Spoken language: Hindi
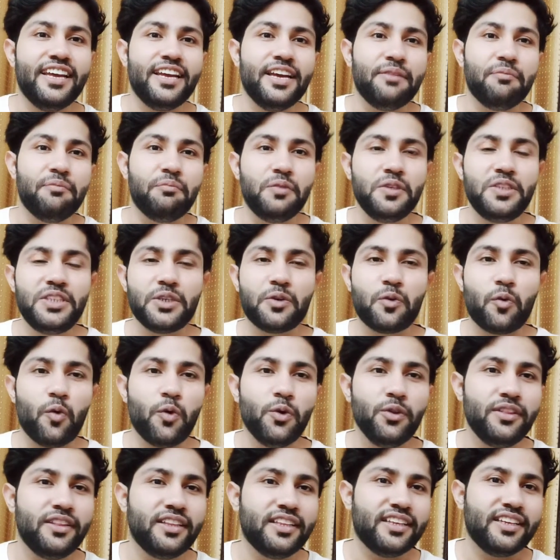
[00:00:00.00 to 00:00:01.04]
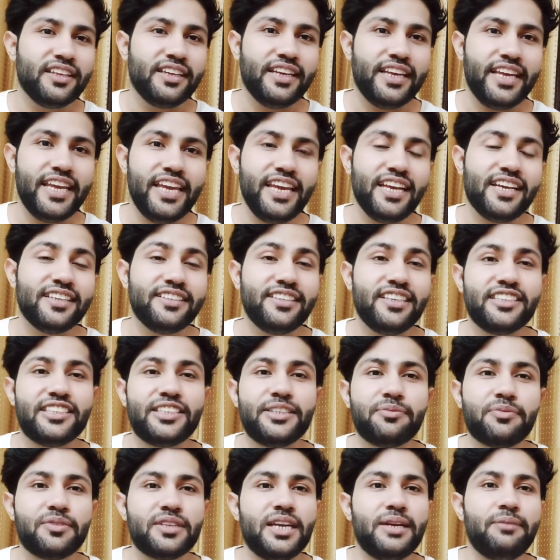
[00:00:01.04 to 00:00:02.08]
मुझे खुद एक हज़ार
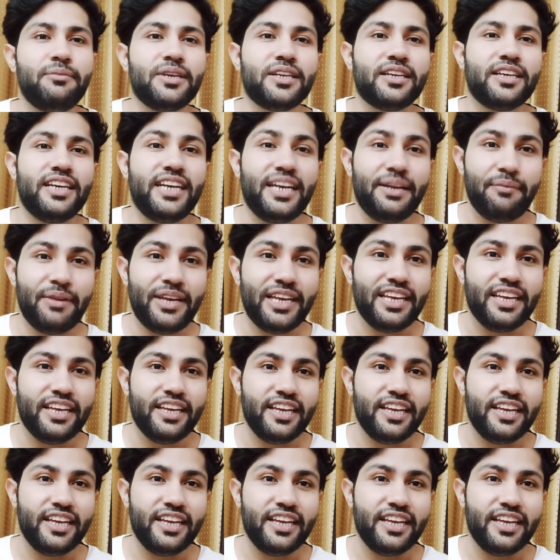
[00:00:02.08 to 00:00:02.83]
सब्सक्राइबर करने में